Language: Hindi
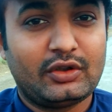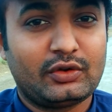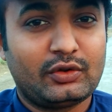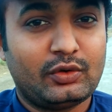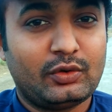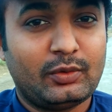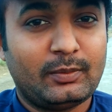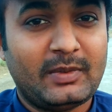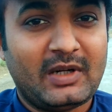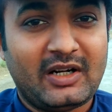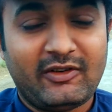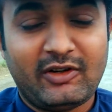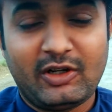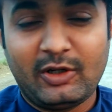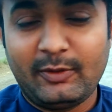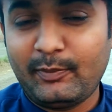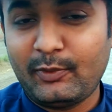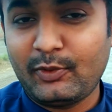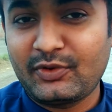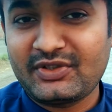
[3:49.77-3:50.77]
तो
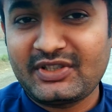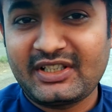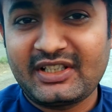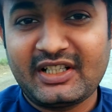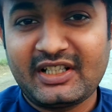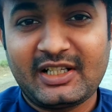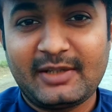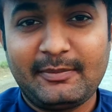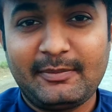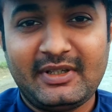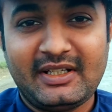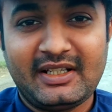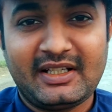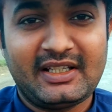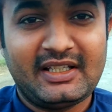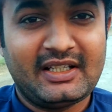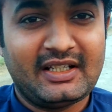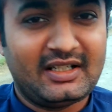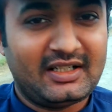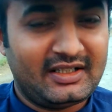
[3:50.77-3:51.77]
भावलपुर से गाड़ी
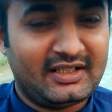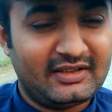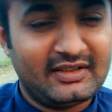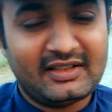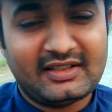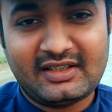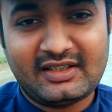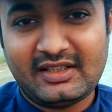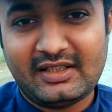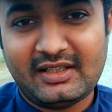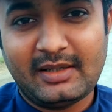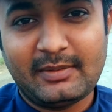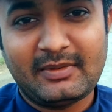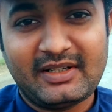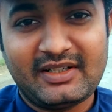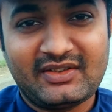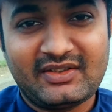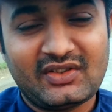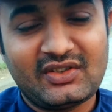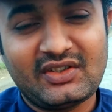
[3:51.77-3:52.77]
मिलेगी हाँ इधर से
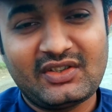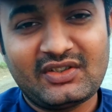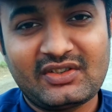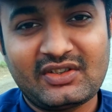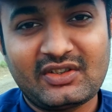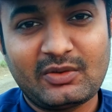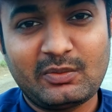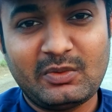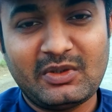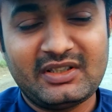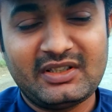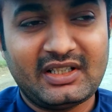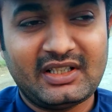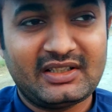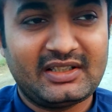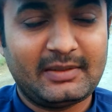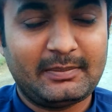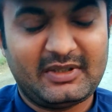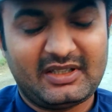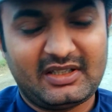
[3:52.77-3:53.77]
हमारी सिटी से मिल जाती
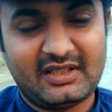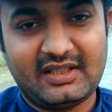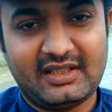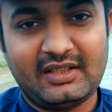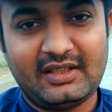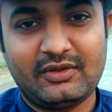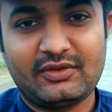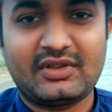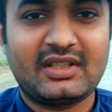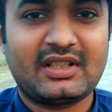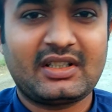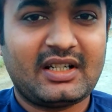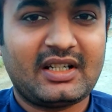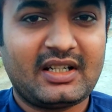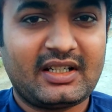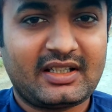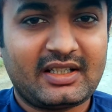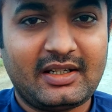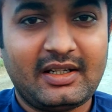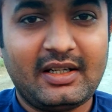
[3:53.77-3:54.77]
है पता नहीं उसने कहा
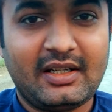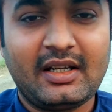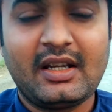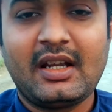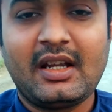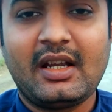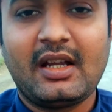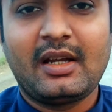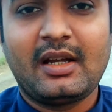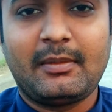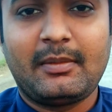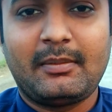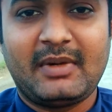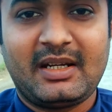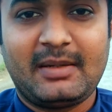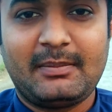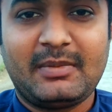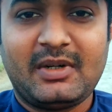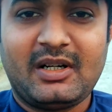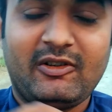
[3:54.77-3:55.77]
क्या है मैंने
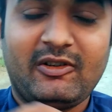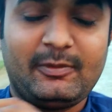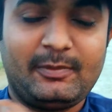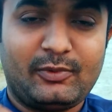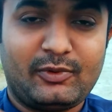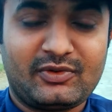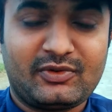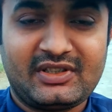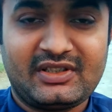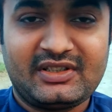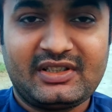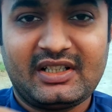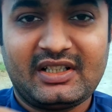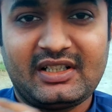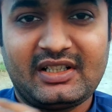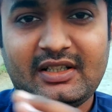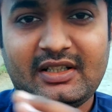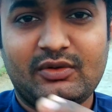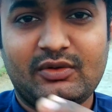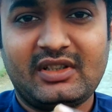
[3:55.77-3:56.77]
भावलपुर से जाना
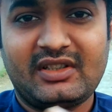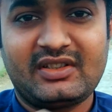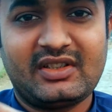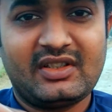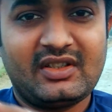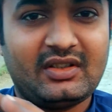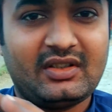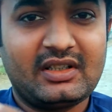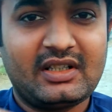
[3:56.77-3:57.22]
है उधर से